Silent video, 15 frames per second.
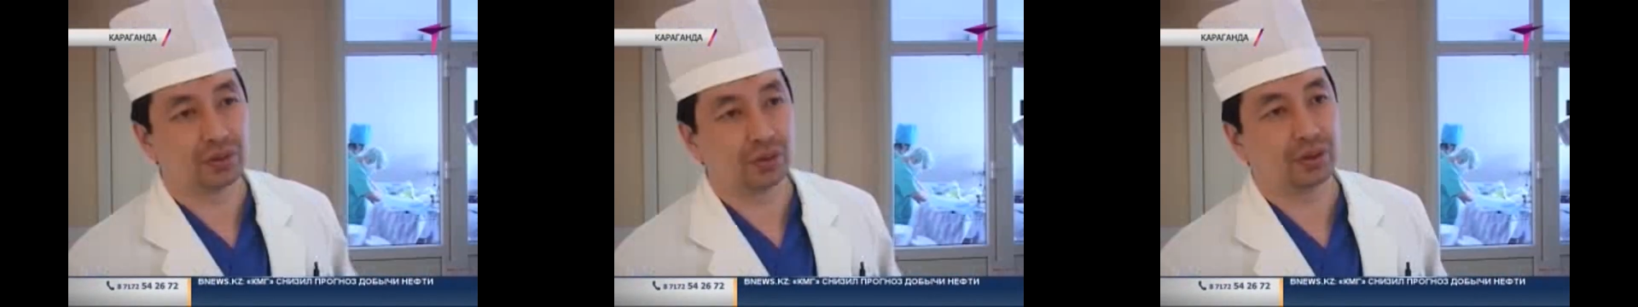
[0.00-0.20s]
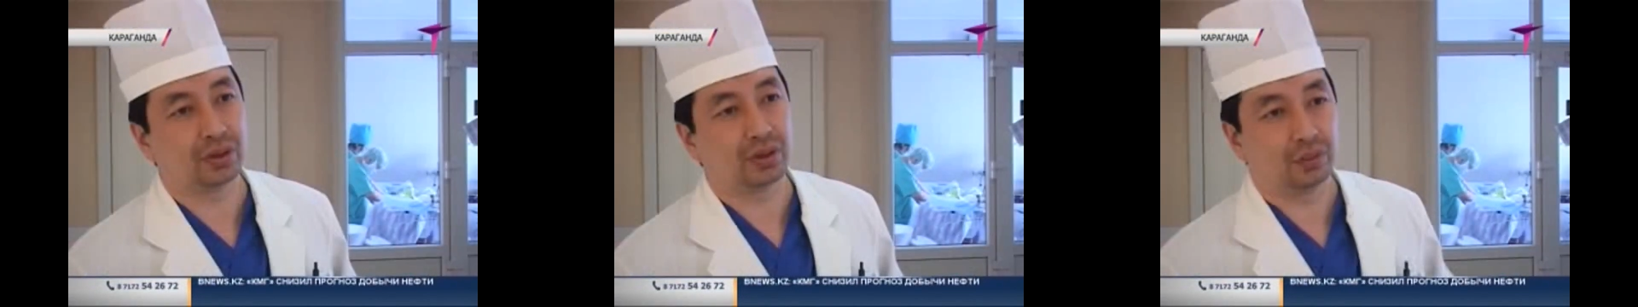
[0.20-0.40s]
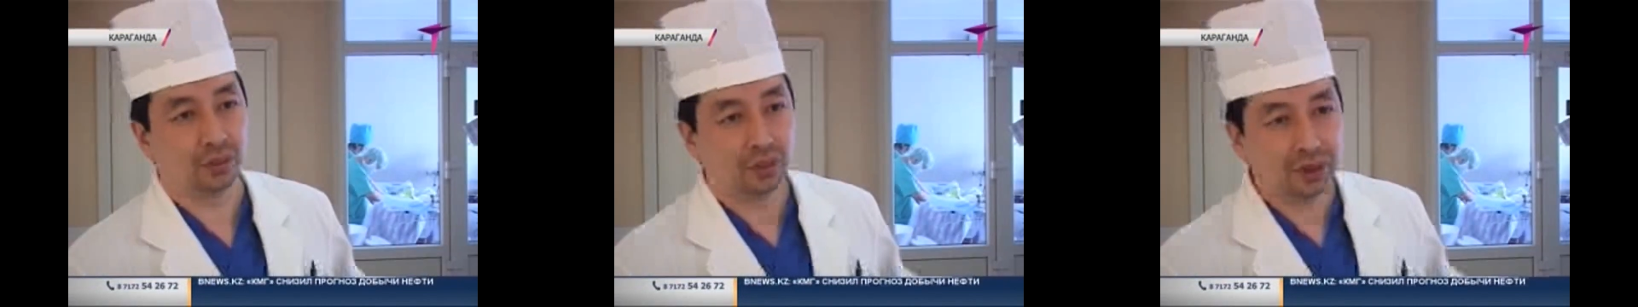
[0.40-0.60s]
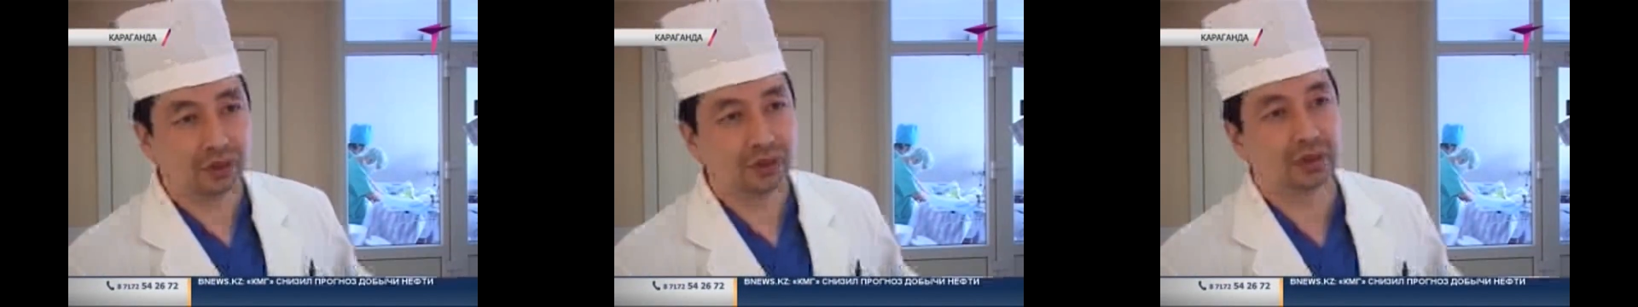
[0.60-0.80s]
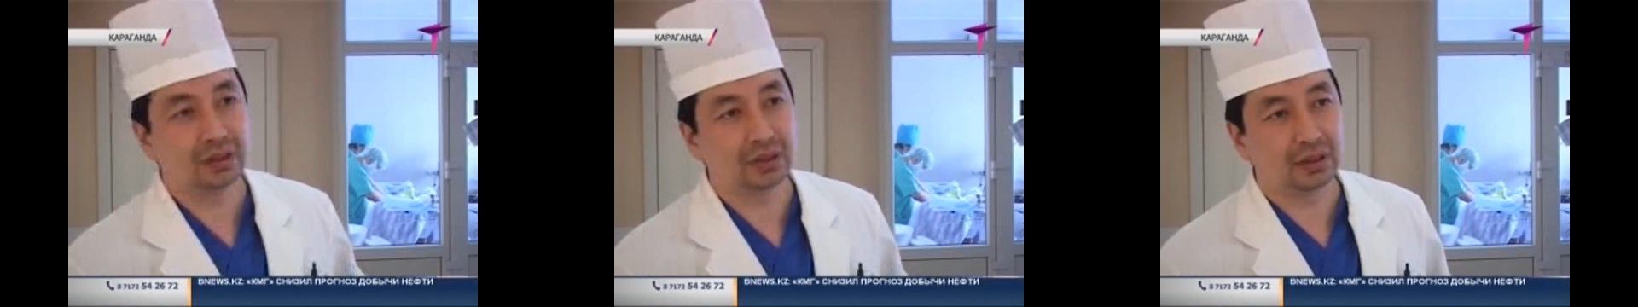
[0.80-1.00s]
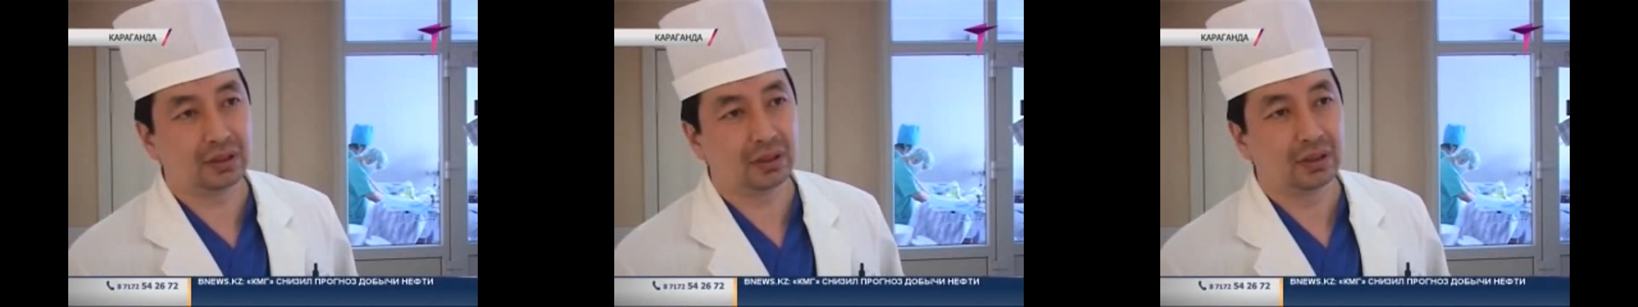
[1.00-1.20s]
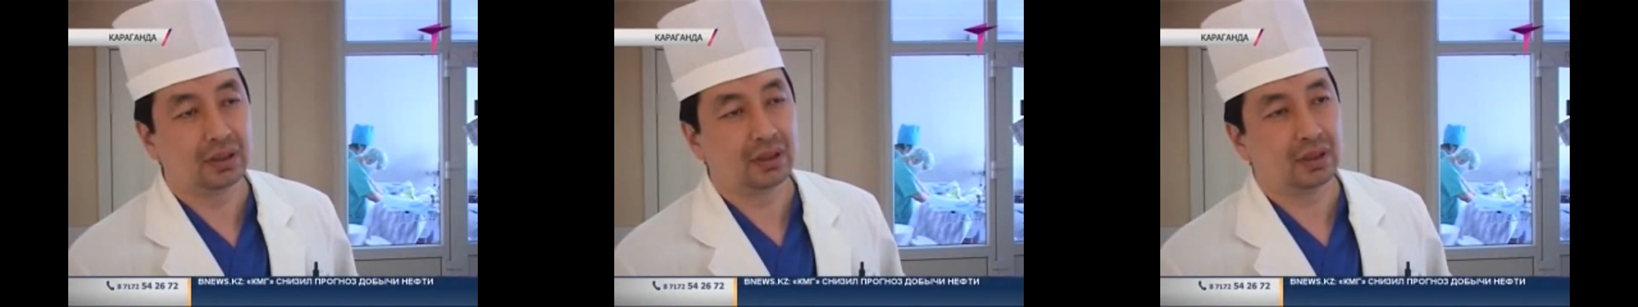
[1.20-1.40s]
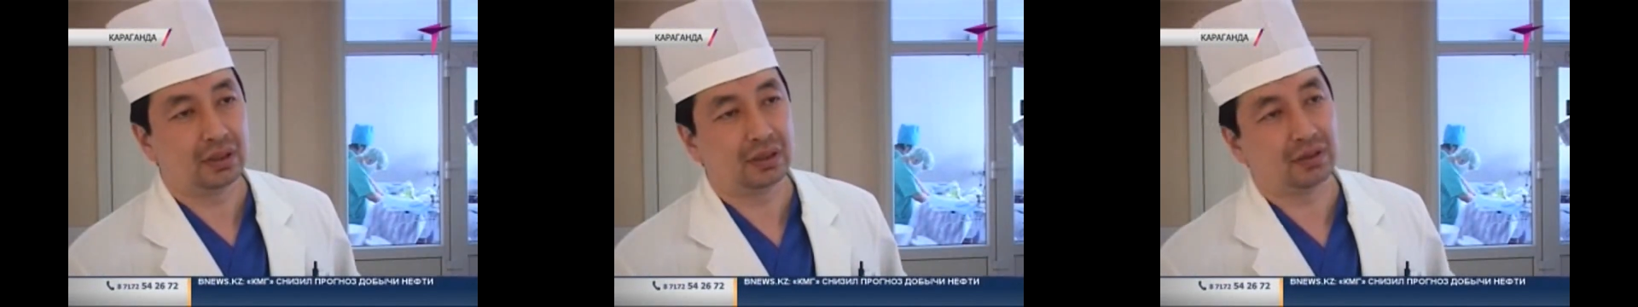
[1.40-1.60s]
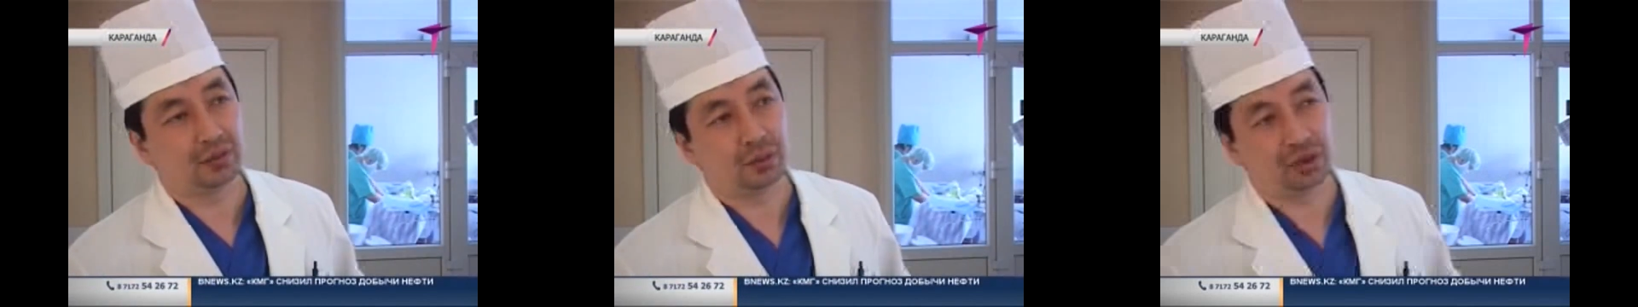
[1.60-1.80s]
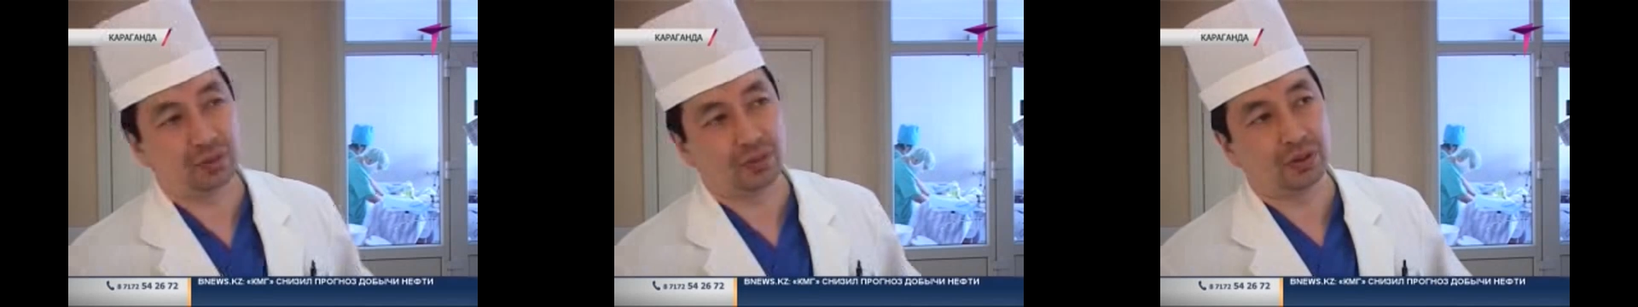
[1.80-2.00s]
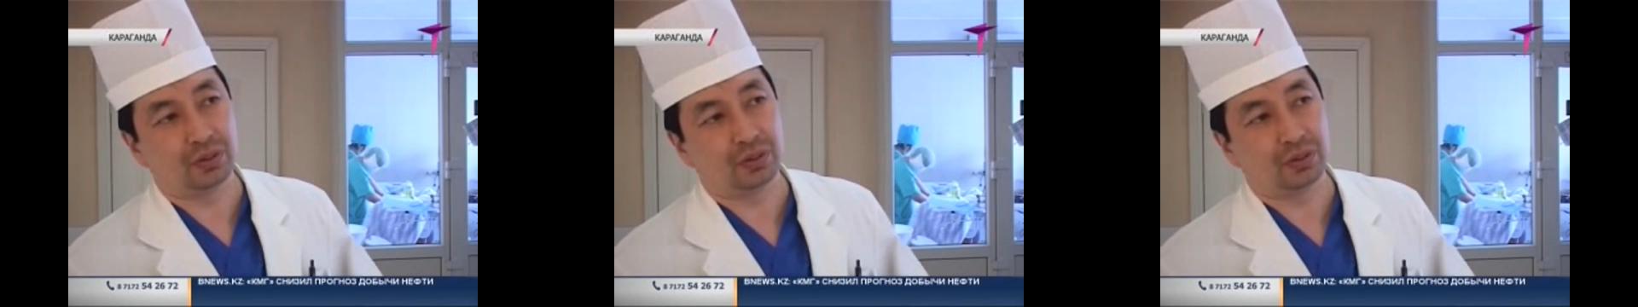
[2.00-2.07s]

все-таки более сильные. Если в прошлом